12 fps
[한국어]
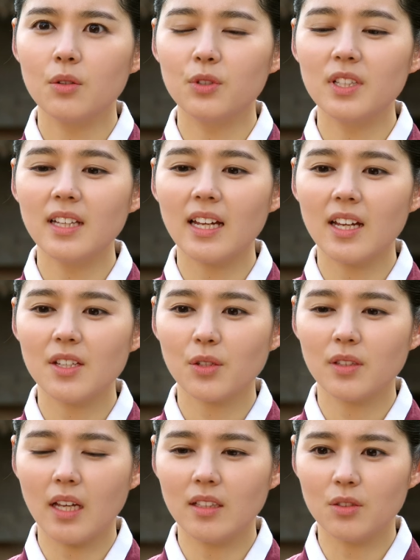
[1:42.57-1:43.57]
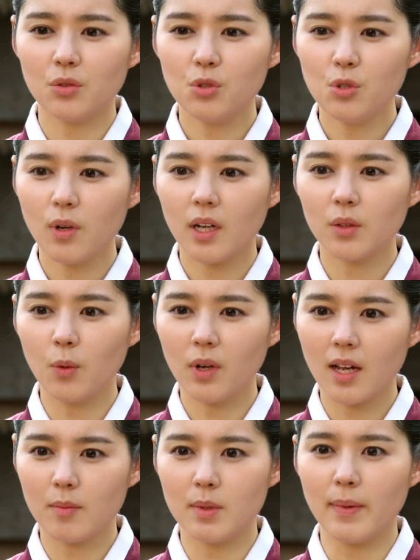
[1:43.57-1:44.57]
우리나라에서 나는 훌륭한
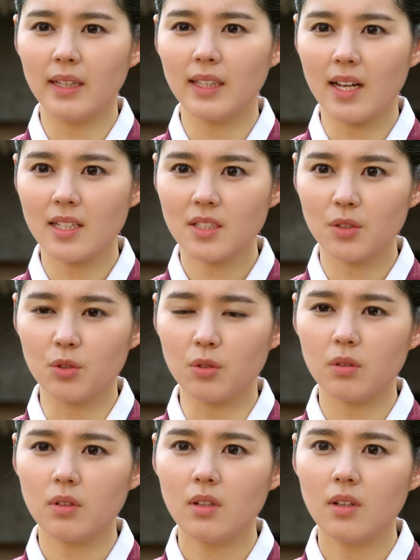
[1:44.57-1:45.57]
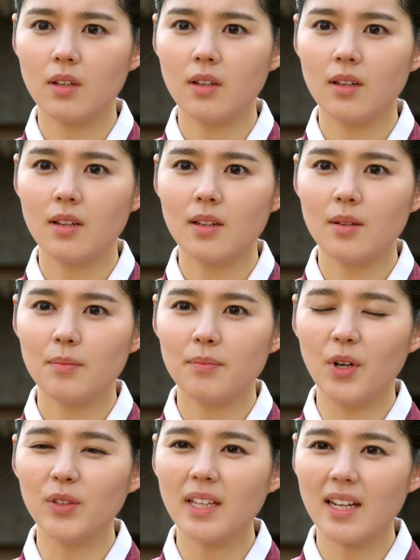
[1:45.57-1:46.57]
옷감을 마다하시고
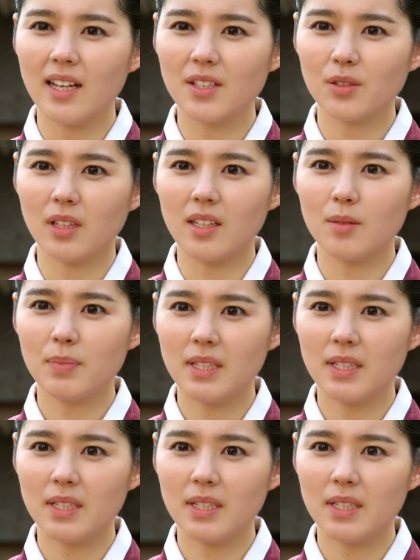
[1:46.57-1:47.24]
명나라에서 나는